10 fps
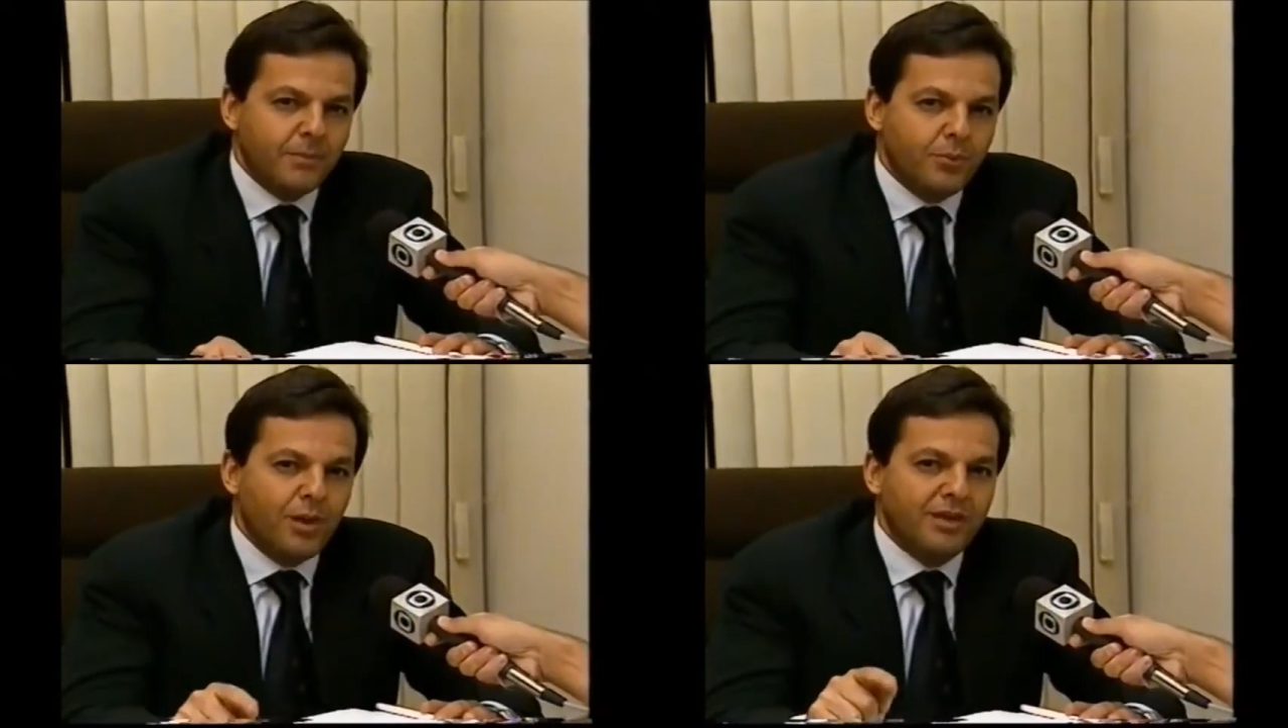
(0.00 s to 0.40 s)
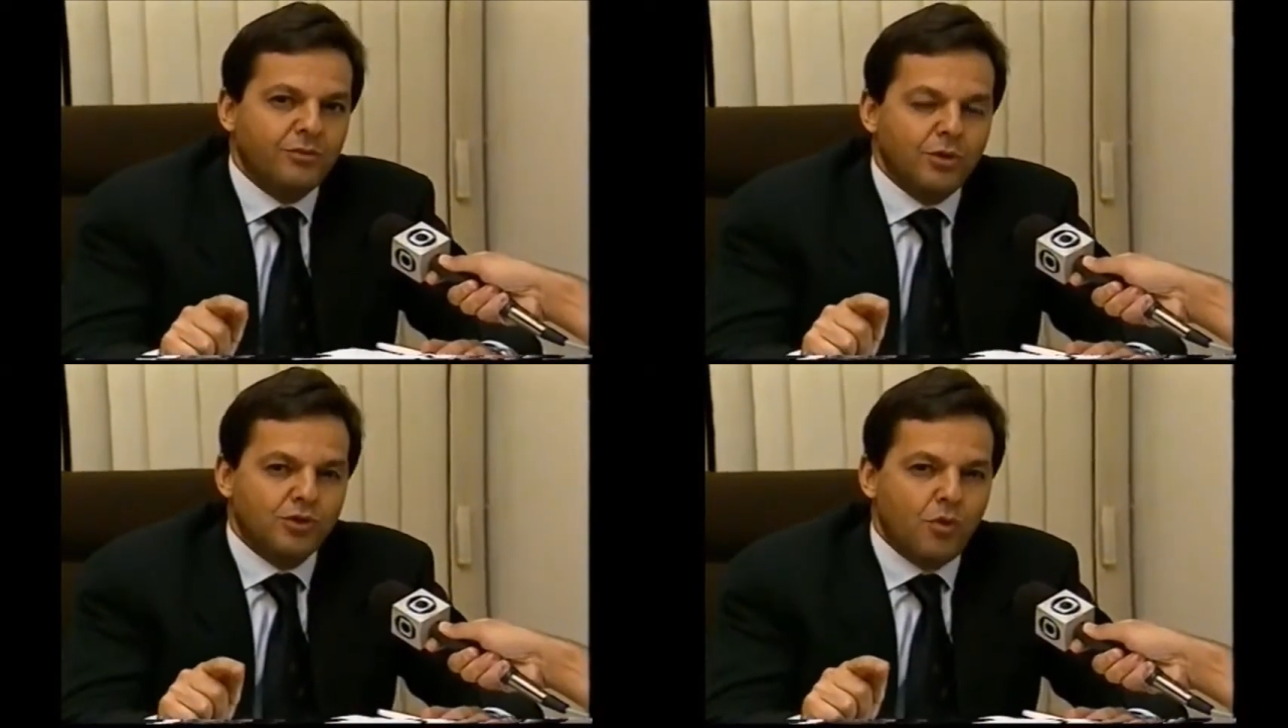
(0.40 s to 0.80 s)
por
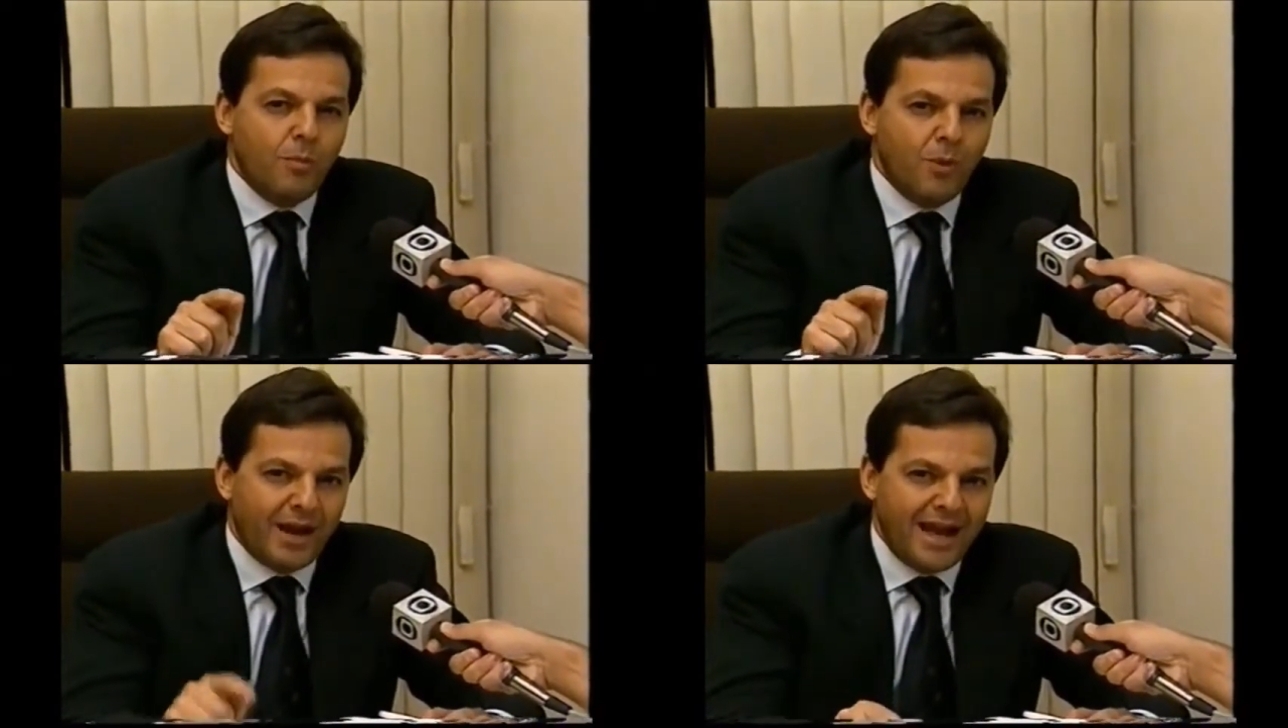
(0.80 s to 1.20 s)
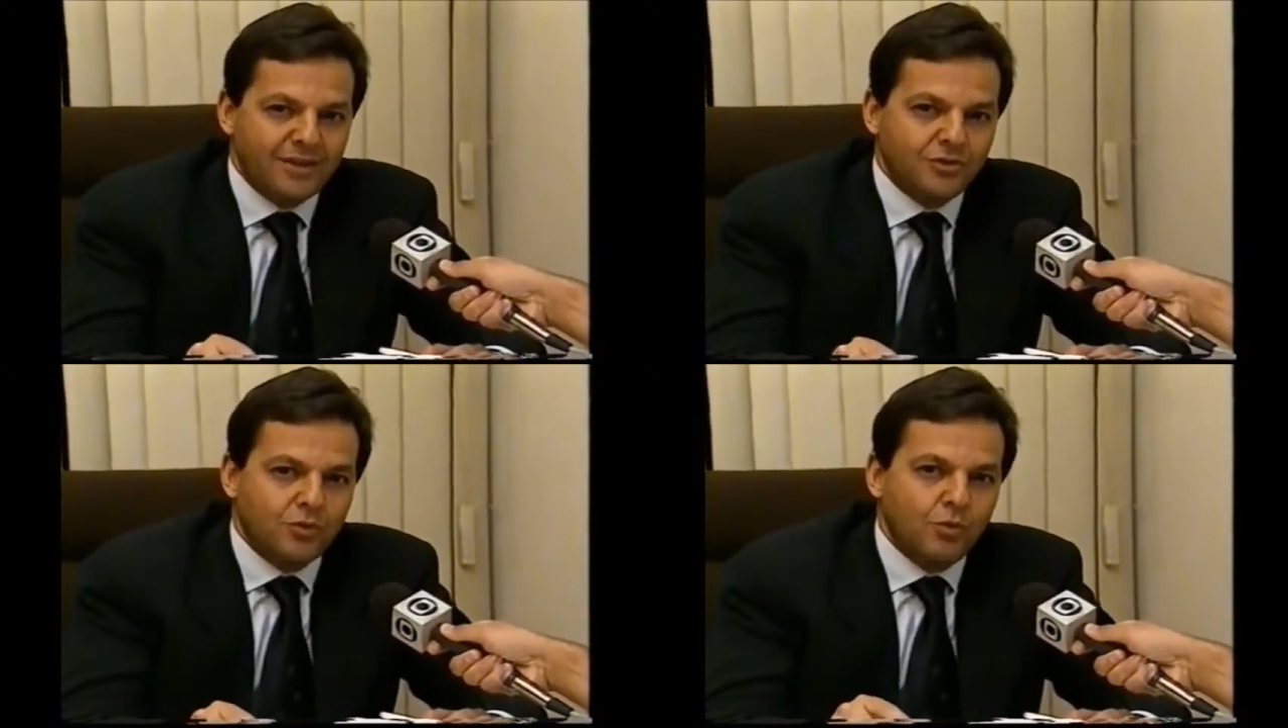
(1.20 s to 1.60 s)
lesões
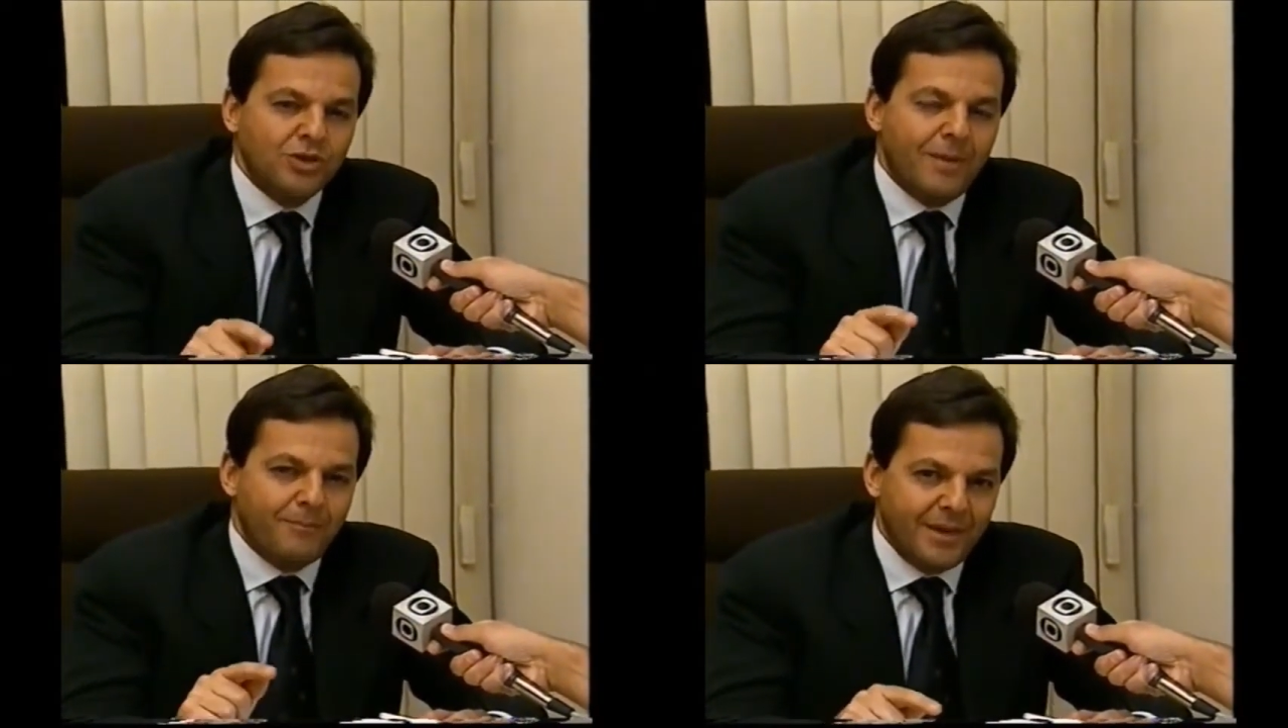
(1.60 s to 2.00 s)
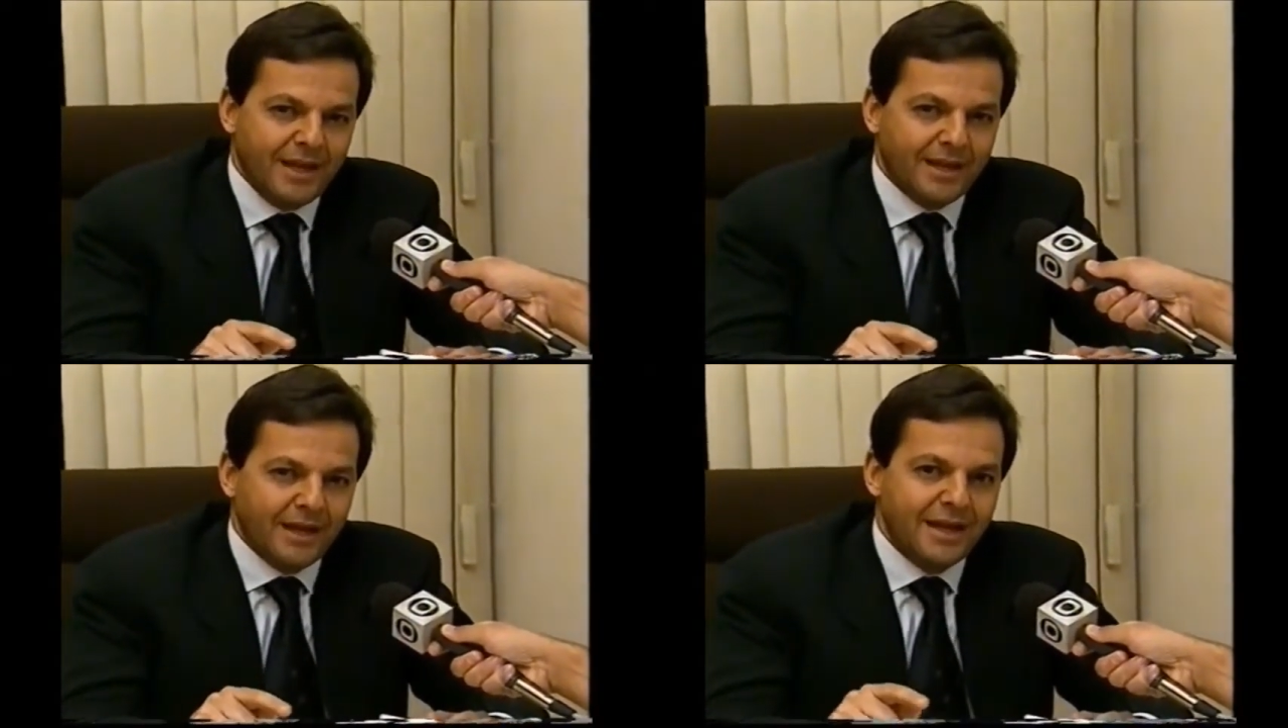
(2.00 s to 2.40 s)
corporais, cuja
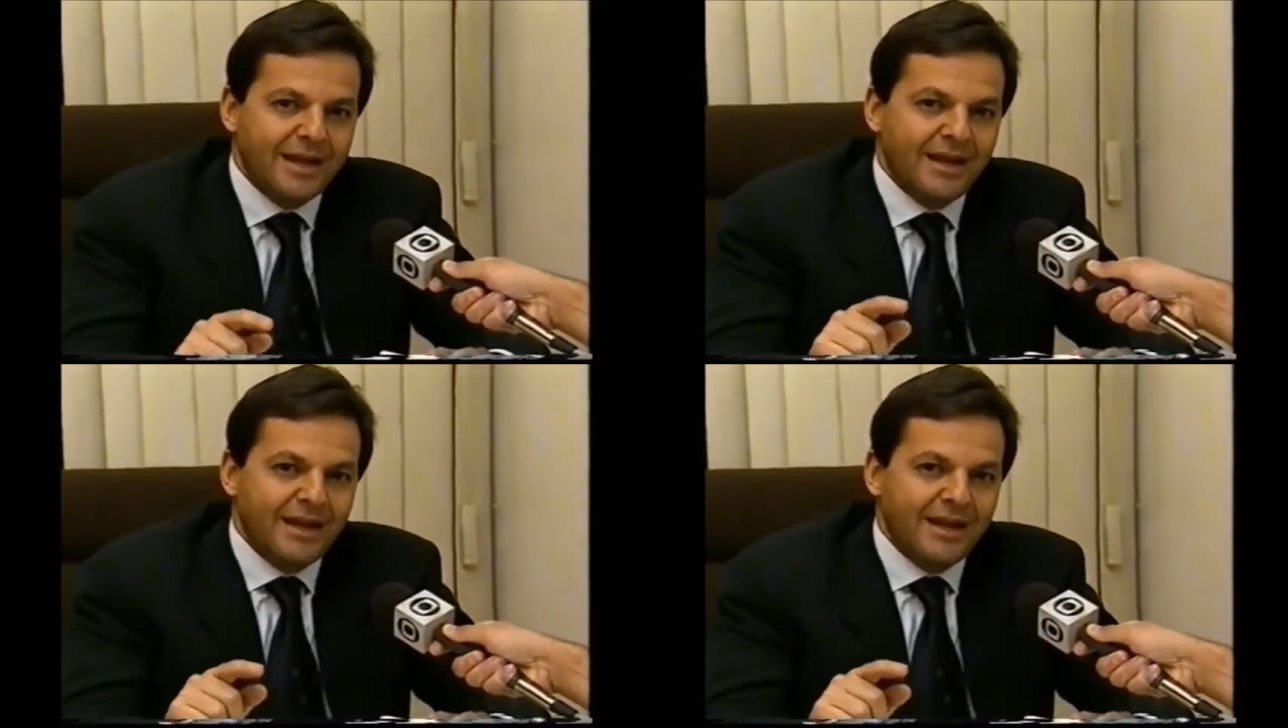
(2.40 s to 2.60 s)
pena